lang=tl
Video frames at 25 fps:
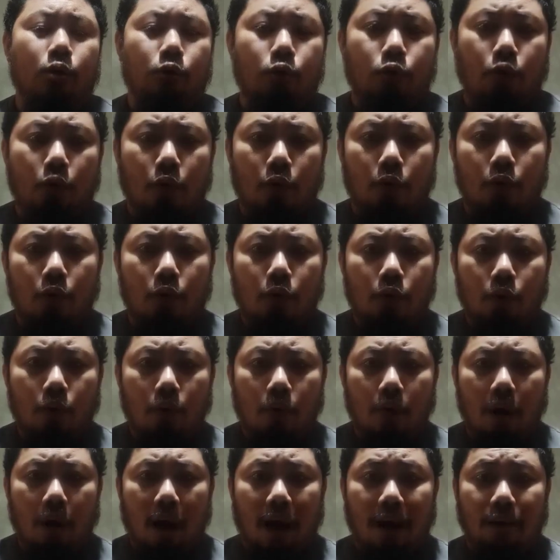yung
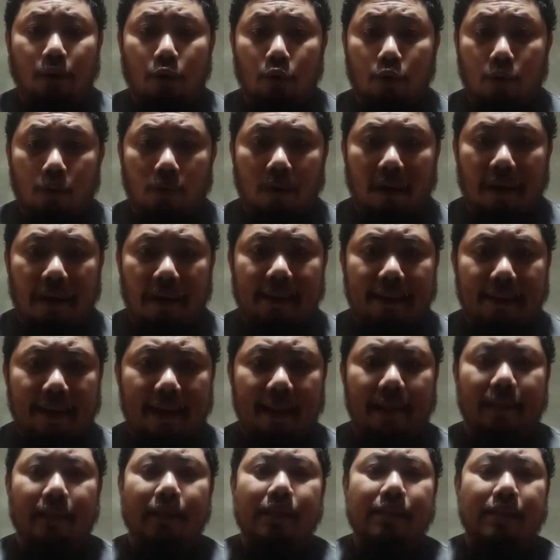
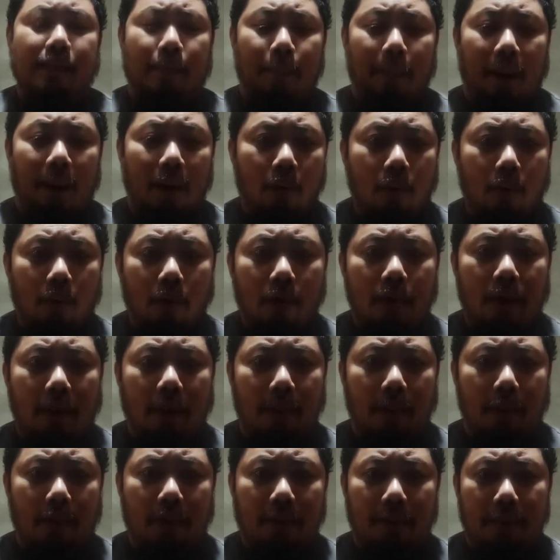katotohanan sa pangunguna
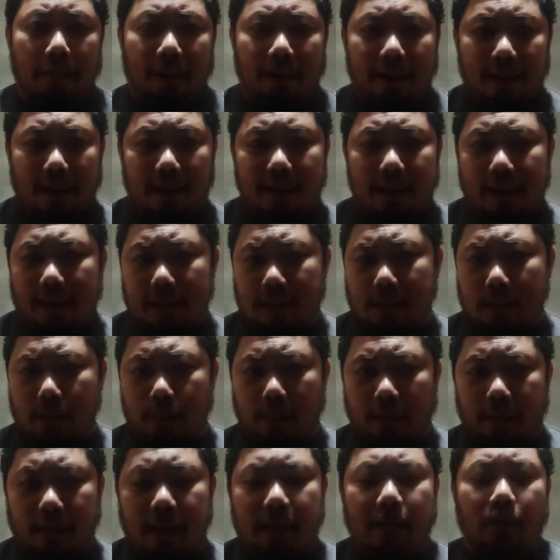po ng banal na
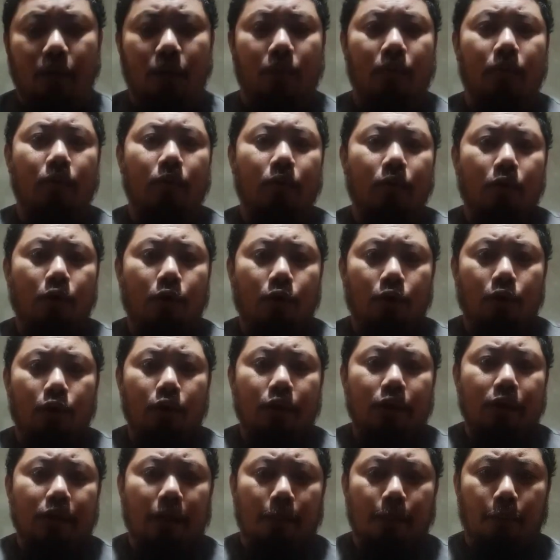Espiritu.
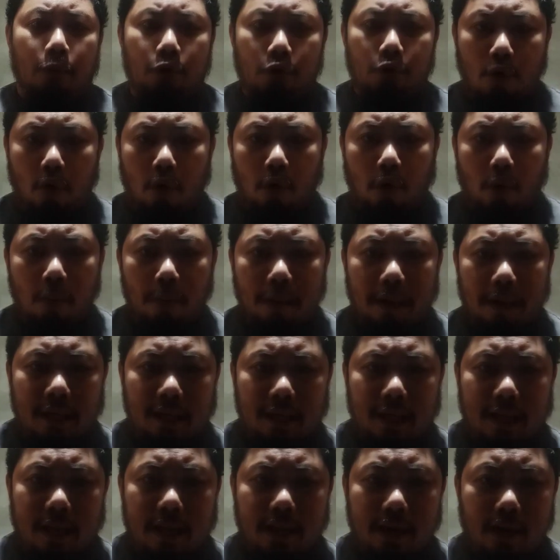Siya po yung
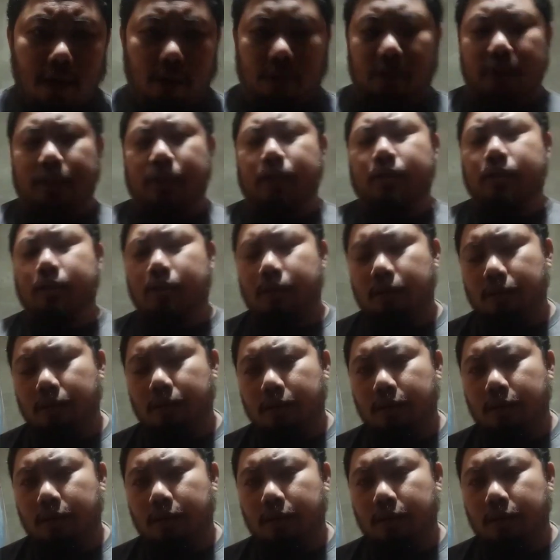kumikilos.